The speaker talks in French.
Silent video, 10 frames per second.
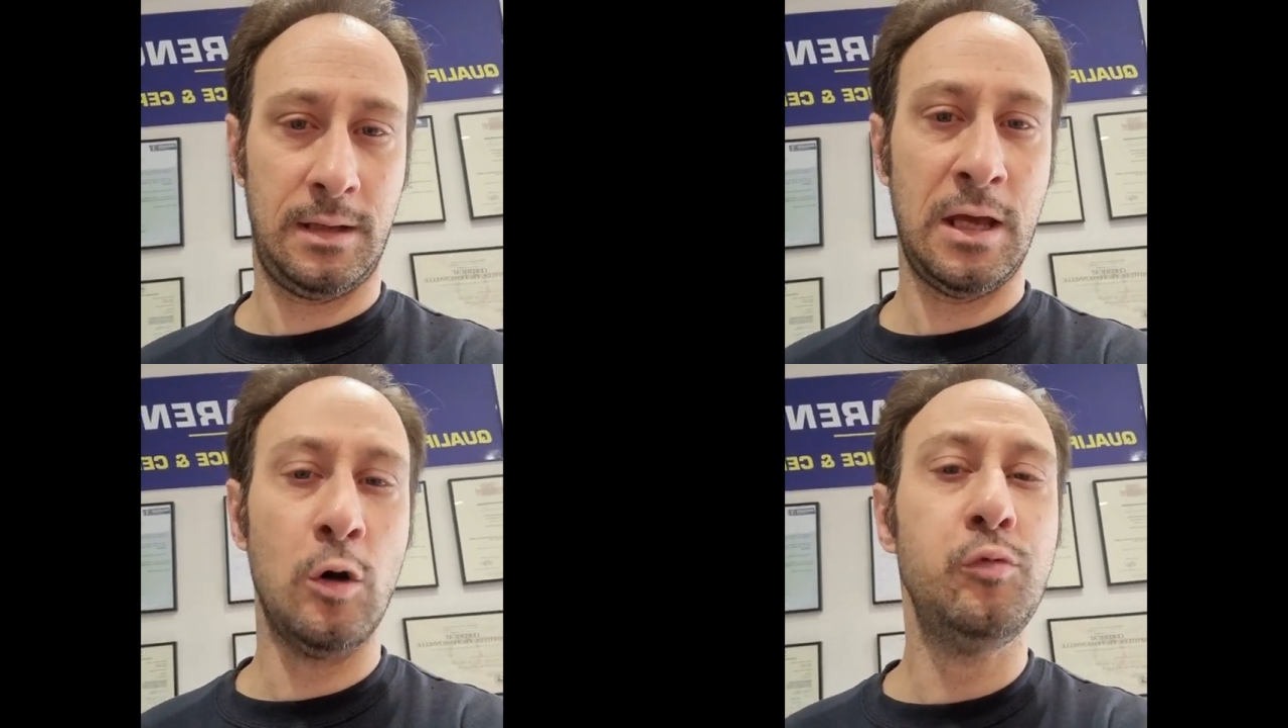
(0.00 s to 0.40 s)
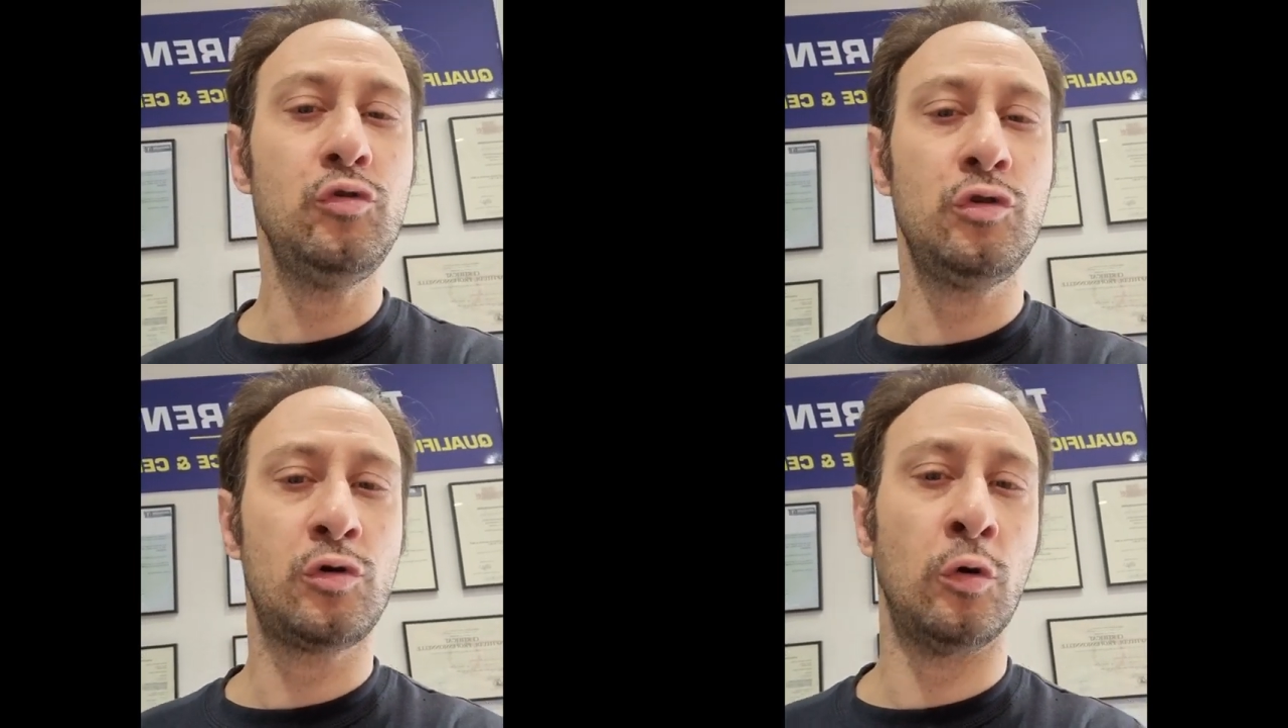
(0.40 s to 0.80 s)
Et au bout
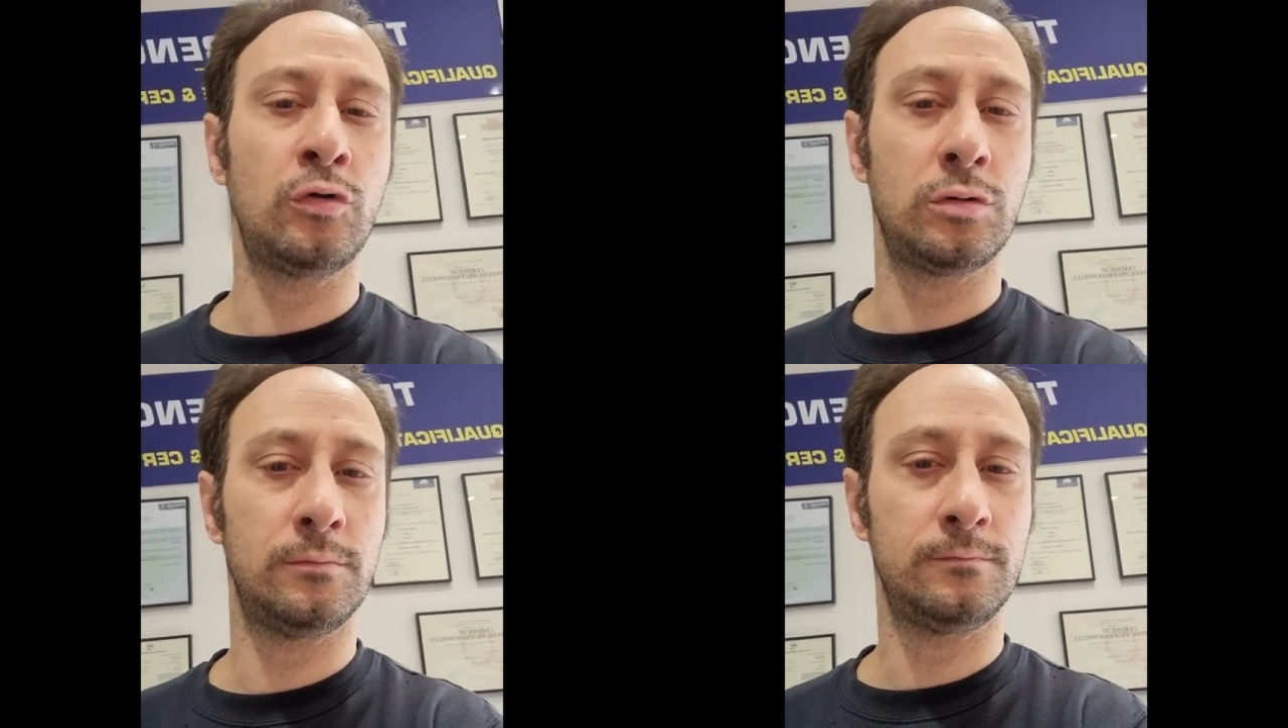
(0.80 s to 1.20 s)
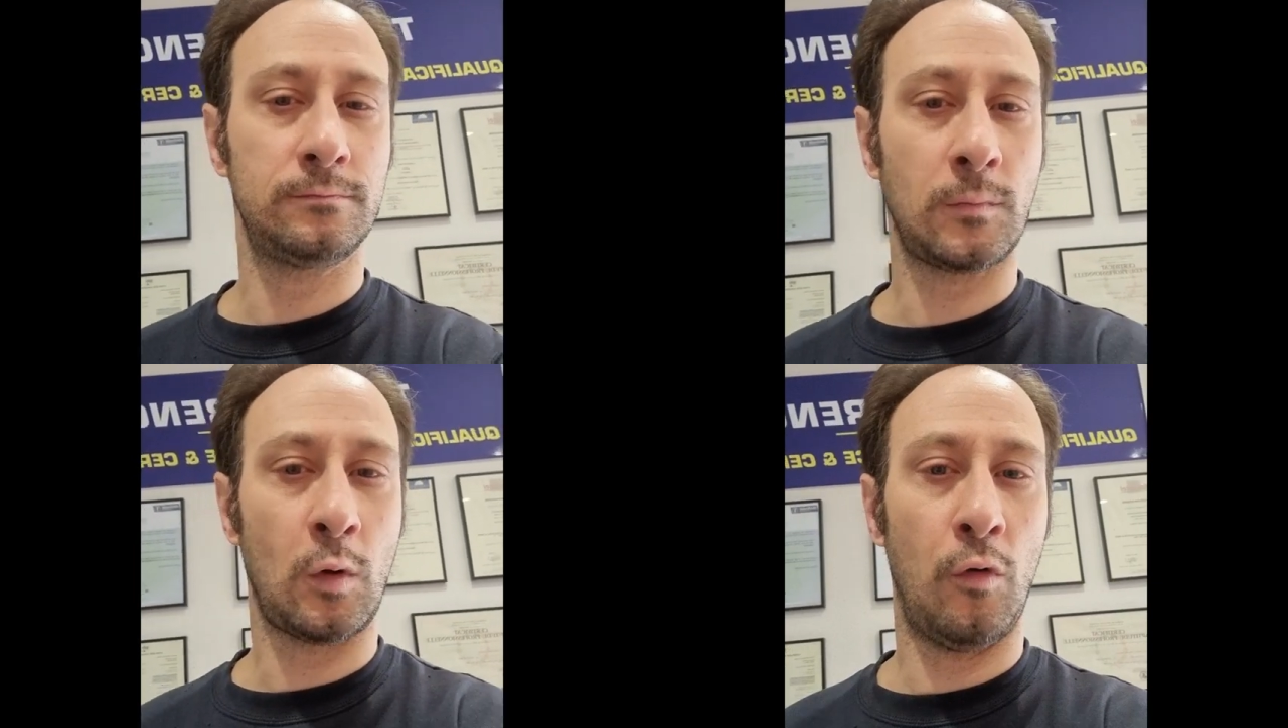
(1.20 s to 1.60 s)
du compte,
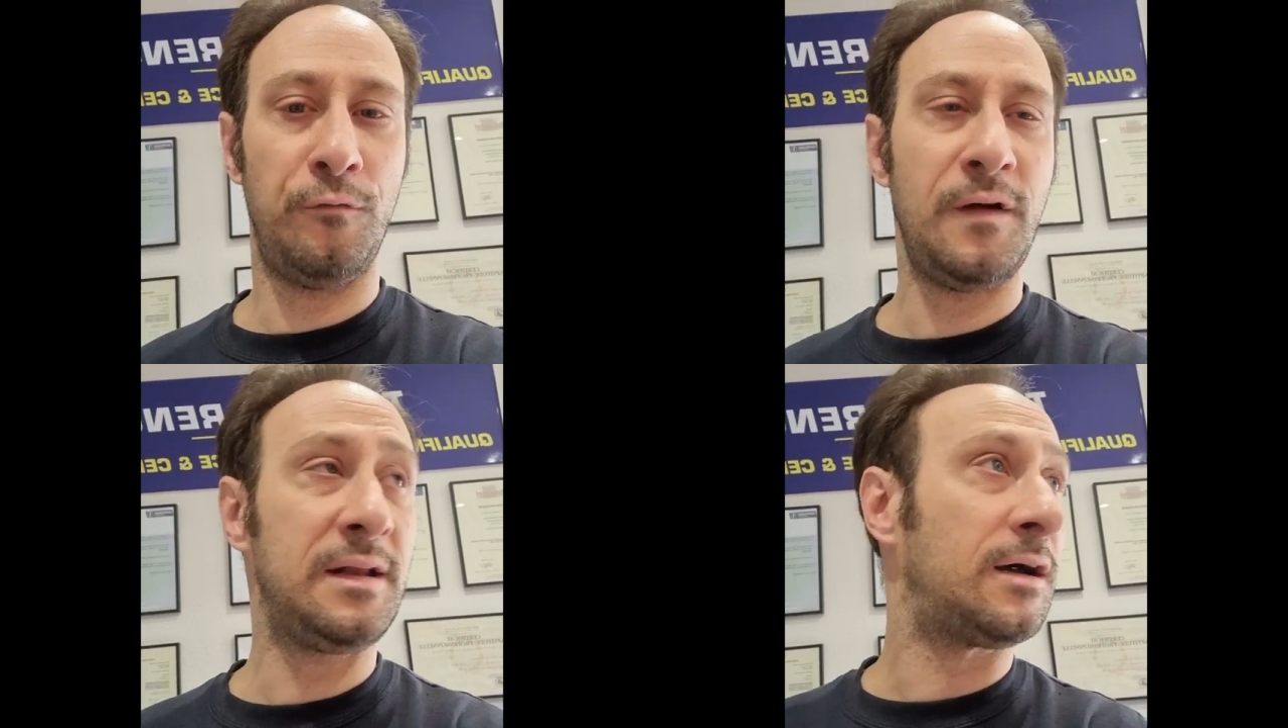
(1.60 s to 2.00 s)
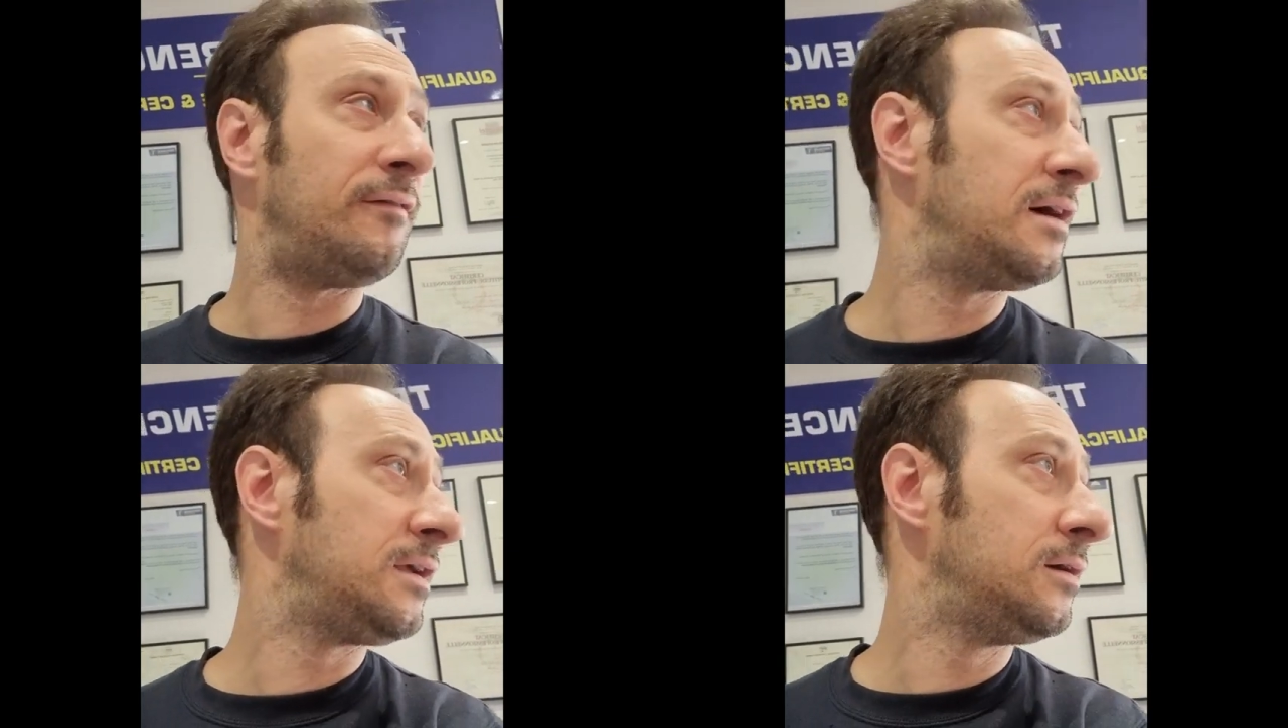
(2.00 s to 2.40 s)
on fait le
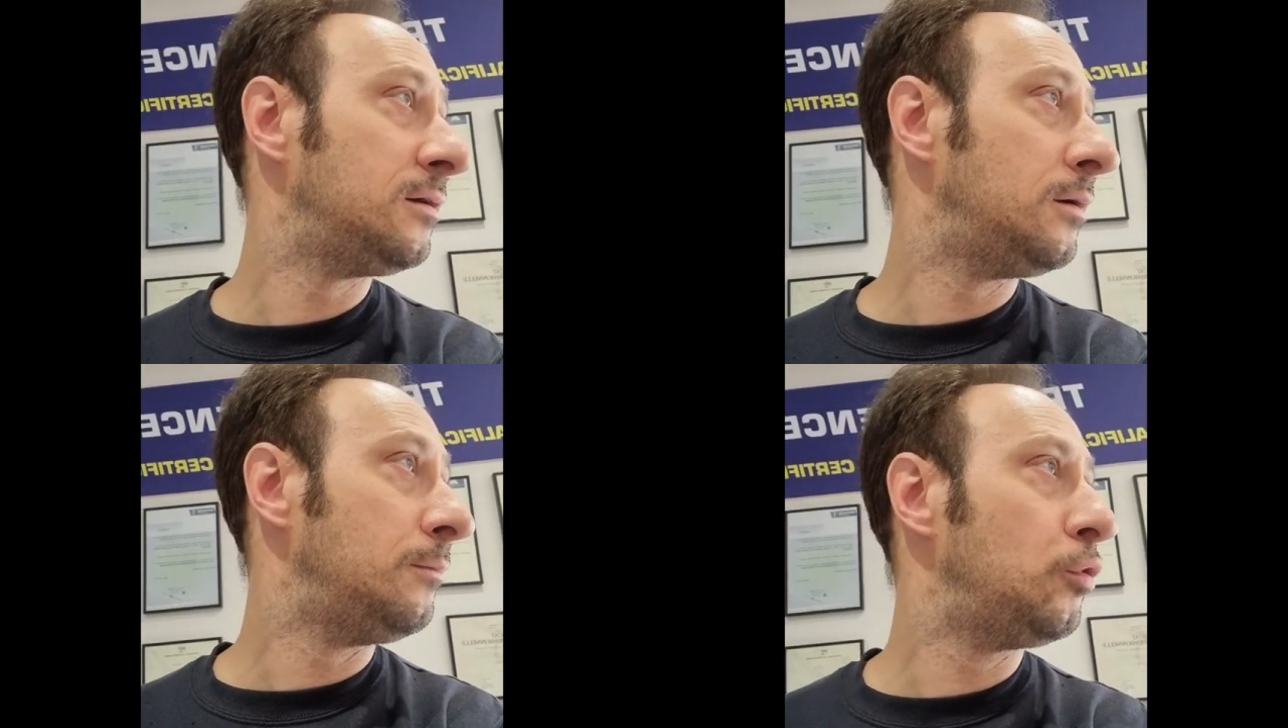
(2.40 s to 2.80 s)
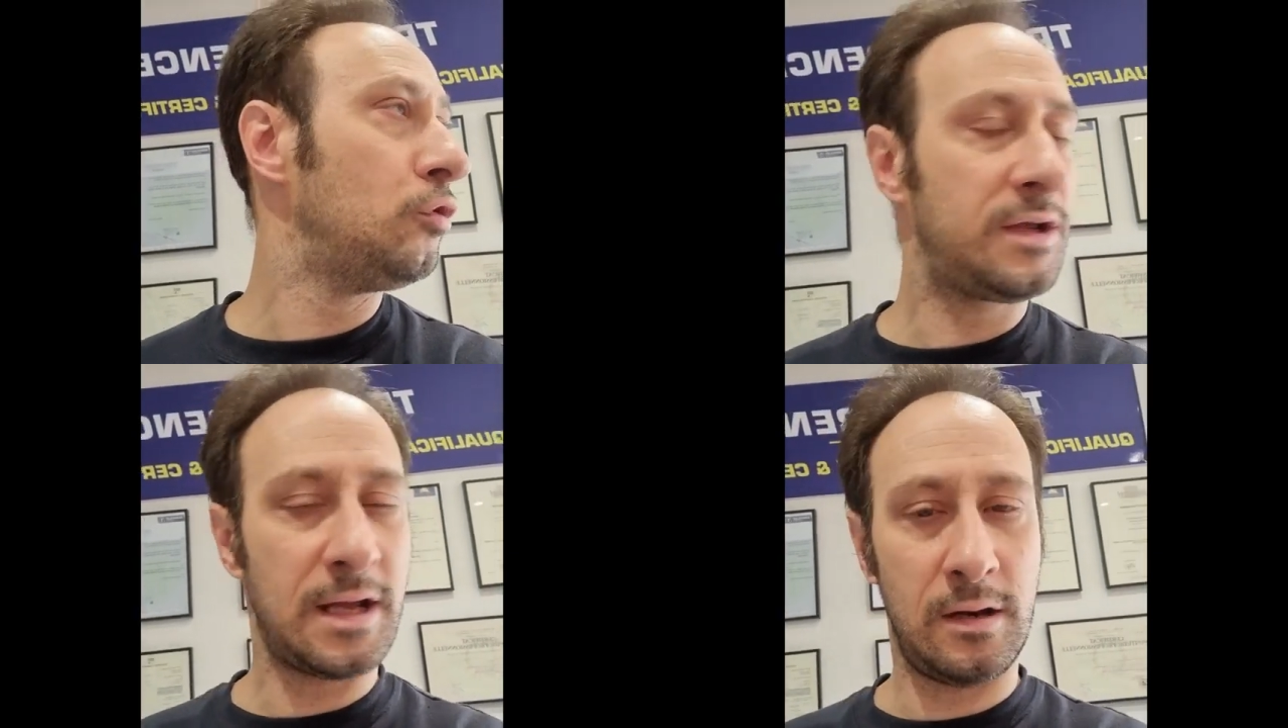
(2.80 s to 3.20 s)
travail pour
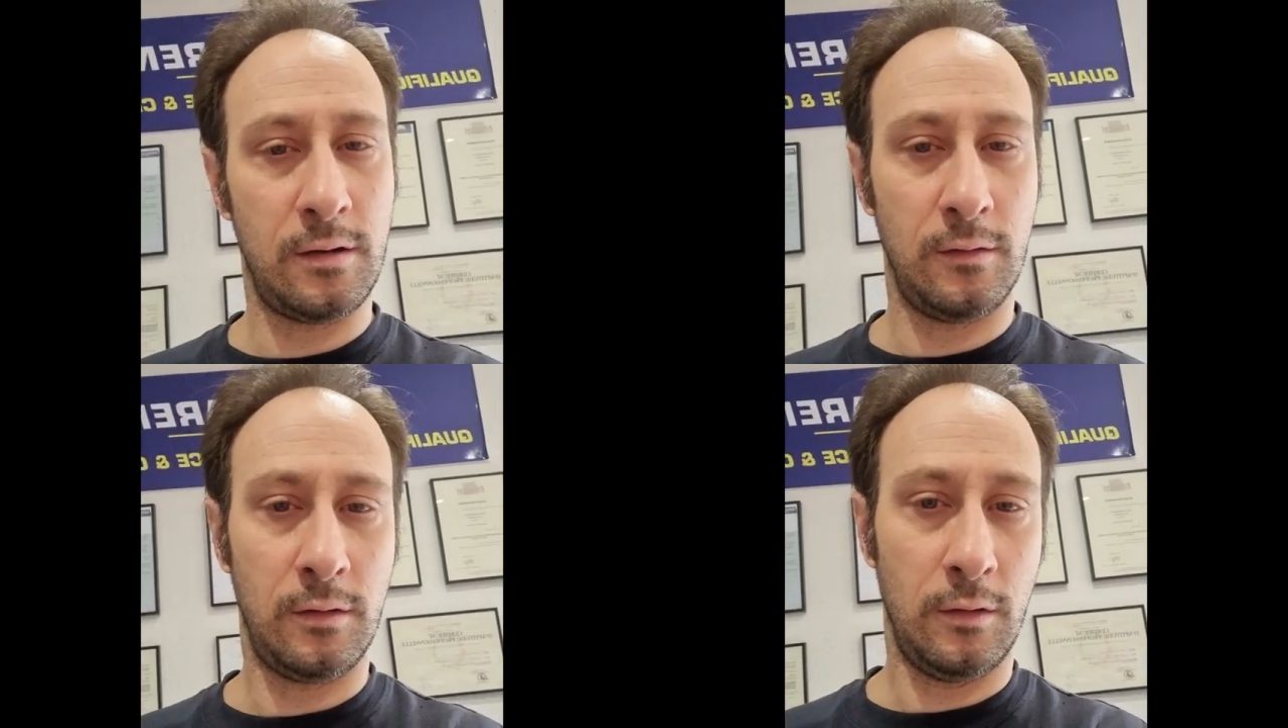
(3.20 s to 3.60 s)
lequel